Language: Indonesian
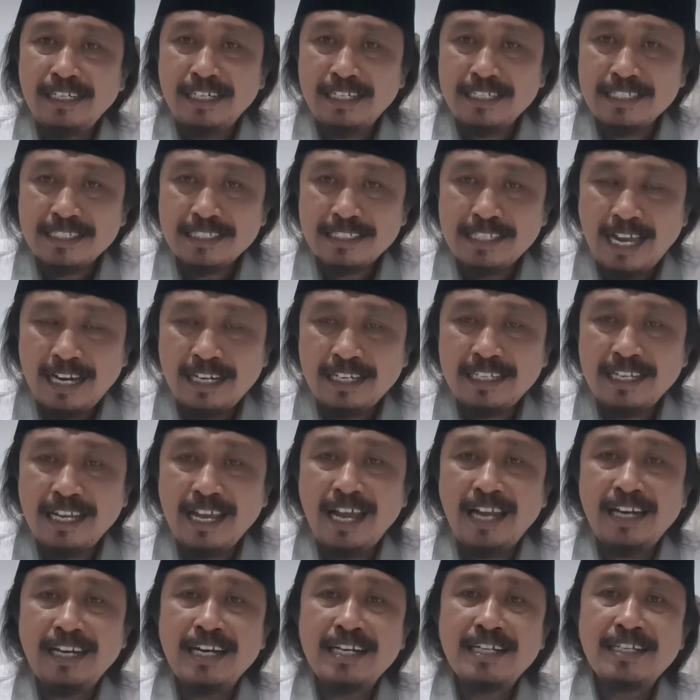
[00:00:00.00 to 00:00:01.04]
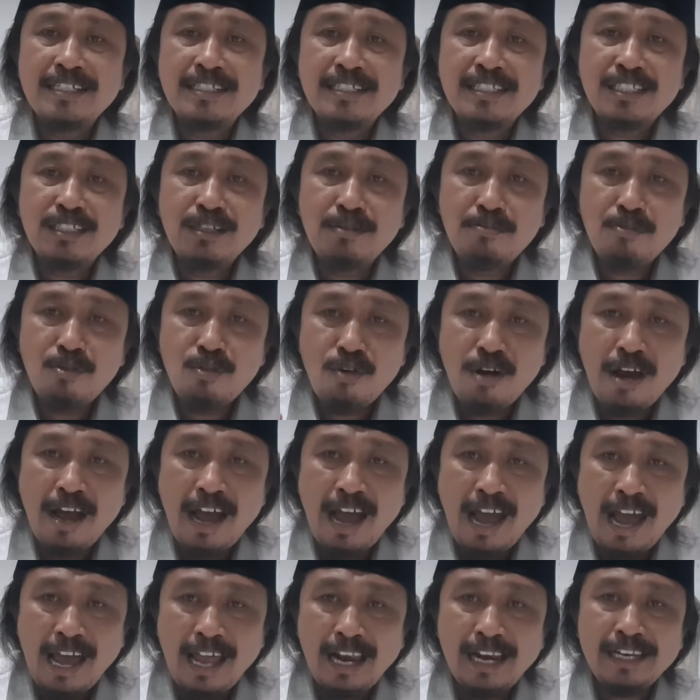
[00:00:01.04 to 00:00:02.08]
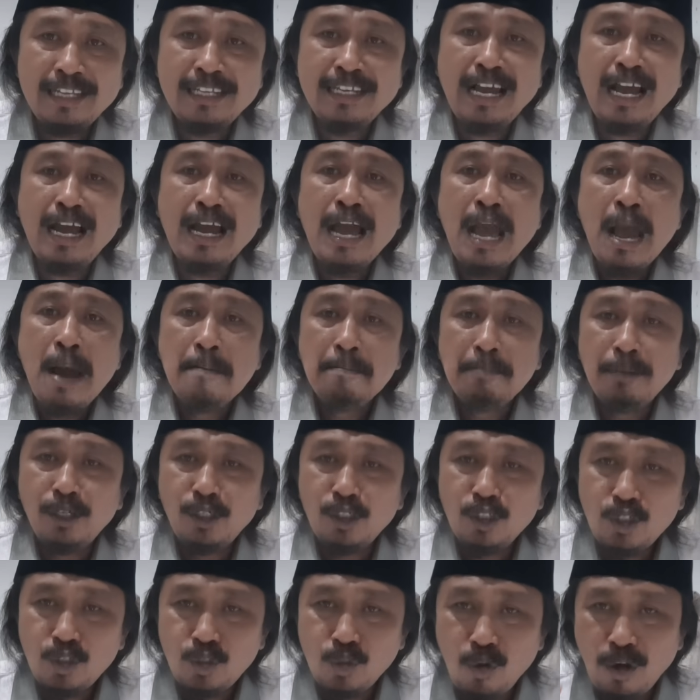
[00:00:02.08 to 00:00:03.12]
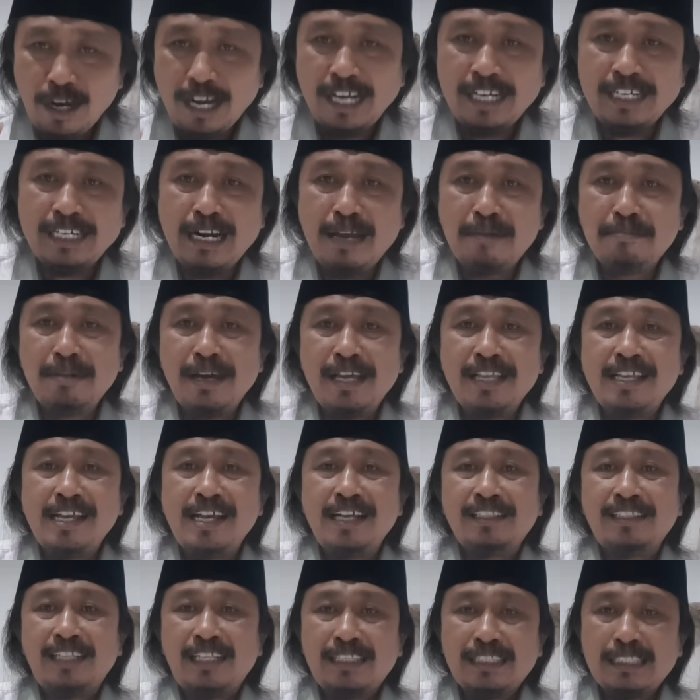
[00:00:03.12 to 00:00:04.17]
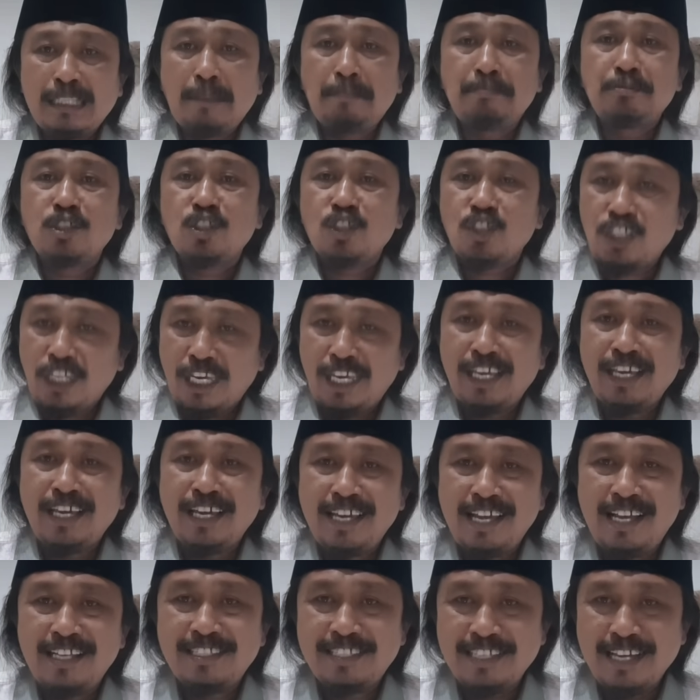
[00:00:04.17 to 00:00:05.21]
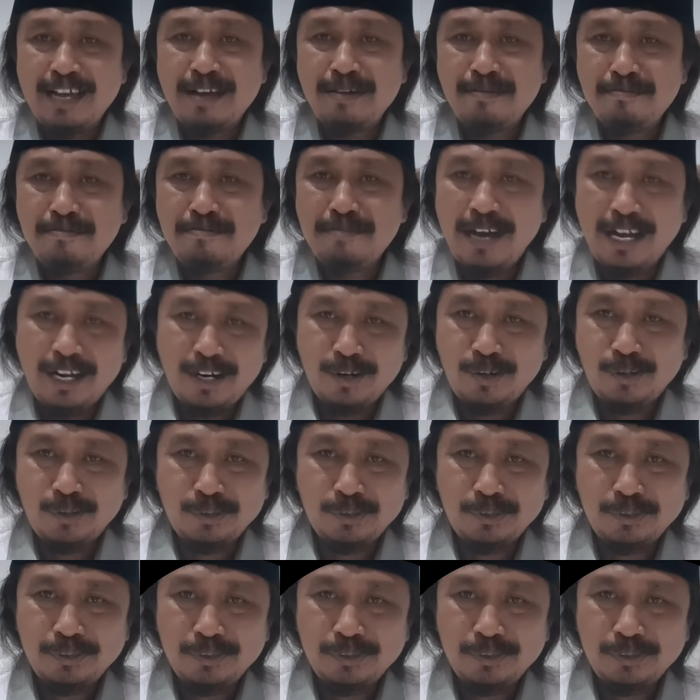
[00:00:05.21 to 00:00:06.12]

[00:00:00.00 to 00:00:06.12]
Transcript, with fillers: nisannya dan semua hal yang menunjukkan namanya tetap Syekh Gajah Barong.